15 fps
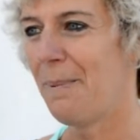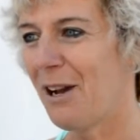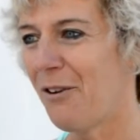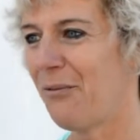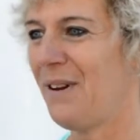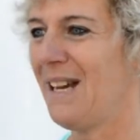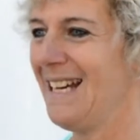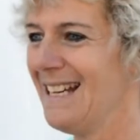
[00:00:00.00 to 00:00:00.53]

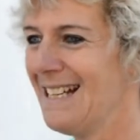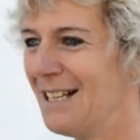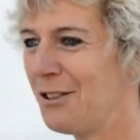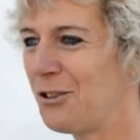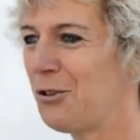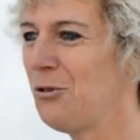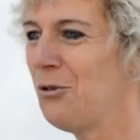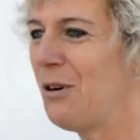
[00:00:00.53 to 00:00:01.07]
parfait,
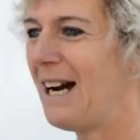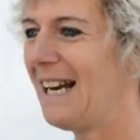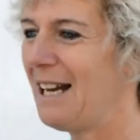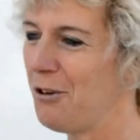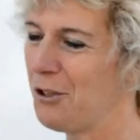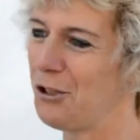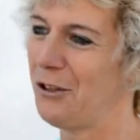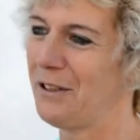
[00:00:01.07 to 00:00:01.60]
tout à la
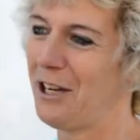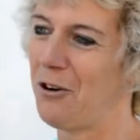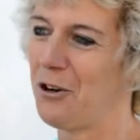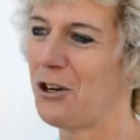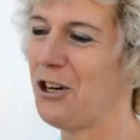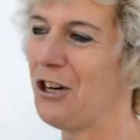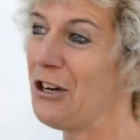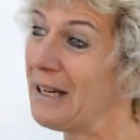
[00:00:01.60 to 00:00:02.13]
hauteur des
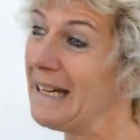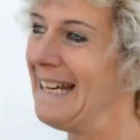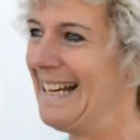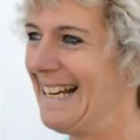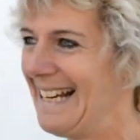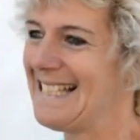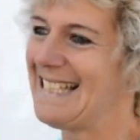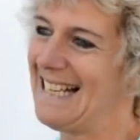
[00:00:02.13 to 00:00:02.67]
records,
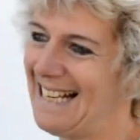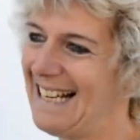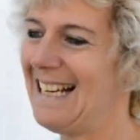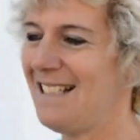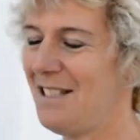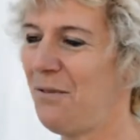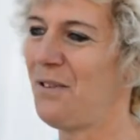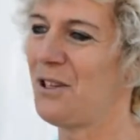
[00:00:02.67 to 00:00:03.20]
et c'est là
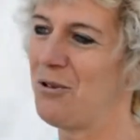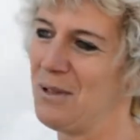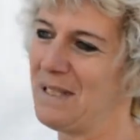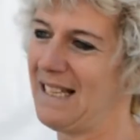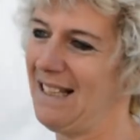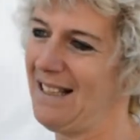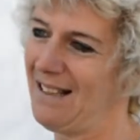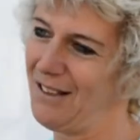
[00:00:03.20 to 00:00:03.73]
la
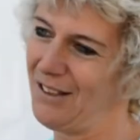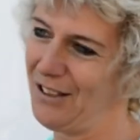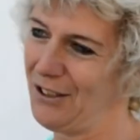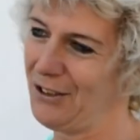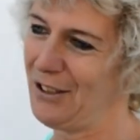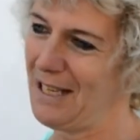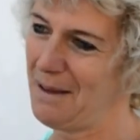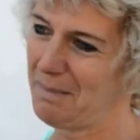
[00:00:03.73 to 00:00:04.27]
difficulté euh,
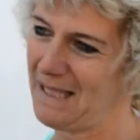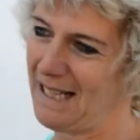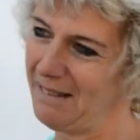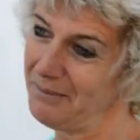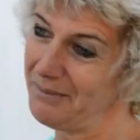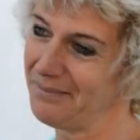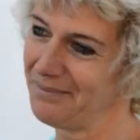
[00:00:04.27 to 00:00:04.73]
de l'EPTA.